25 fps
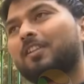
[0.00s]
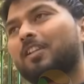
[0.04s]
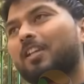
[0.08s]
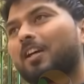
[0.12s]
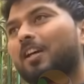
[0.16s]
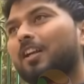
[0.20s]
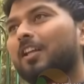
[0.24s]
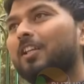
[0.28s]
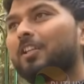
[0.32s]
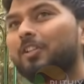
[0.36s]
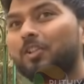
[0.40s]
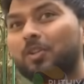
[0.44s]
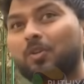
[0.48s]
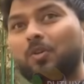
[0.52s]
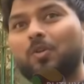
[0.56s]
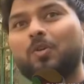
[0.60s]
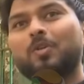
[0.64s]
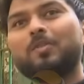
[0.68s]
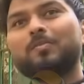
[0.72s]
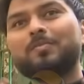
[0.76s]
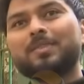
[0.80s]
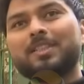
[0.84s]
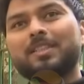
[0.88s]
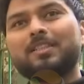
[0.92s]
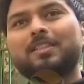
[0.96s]
வந்தாங்கன்னா இன்னும்
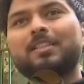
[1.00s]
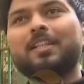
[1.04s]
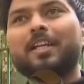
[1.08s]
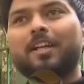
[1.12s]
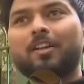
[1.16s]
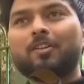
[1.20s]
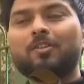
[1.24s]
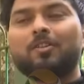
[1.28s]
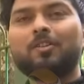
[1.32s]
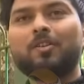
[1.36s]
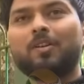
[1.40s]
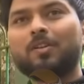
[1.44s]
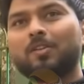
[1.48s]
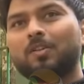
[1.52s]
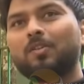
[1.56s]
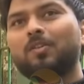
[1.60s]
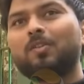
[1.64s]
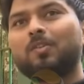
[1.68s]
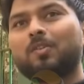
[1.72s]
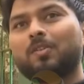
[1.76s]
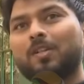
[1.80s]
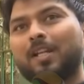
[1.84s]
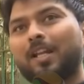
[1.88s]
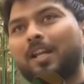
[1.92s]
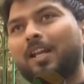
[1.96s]
இந்த இடம் இன்னும்
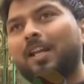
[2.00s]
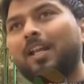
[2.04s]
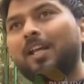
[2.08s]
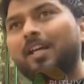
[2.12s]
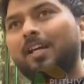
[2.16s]
இன்னும் நல்ல